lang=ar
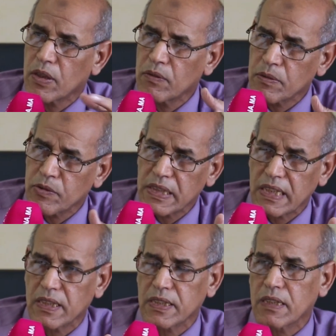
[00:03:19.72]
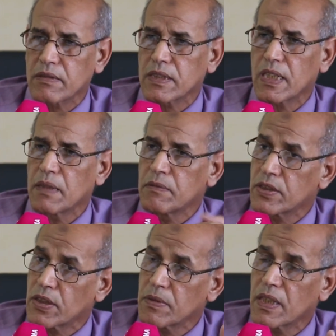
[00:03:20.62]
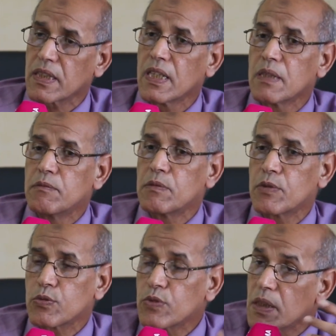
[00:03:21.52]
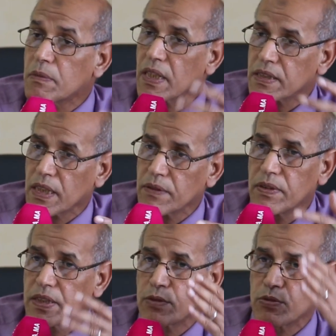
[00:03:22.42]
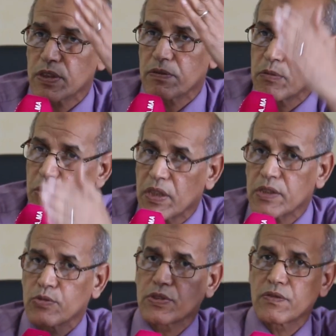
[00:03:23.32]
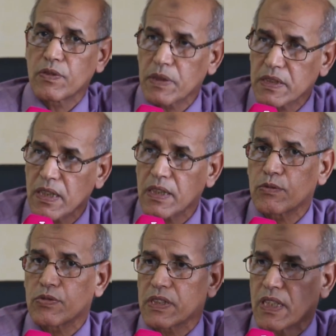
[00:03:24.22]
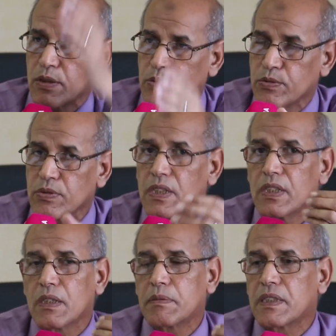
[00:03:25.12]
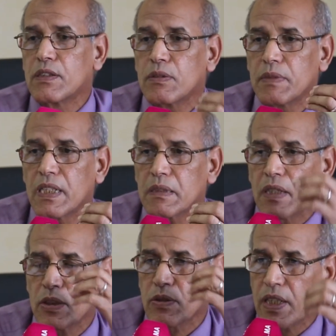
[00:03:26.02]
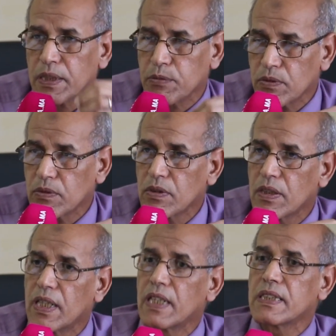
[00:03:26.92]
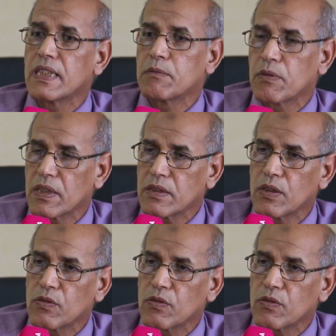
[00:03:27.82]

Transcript: مكونه من وزاره التجاره والصناعه من الجمارك من مجموعه من الاطراف اللي هي توجد في الموانئ توجد في المطارات توجد على الحدود فبالتالي هم عليهم ان يراقبوا هذه المواد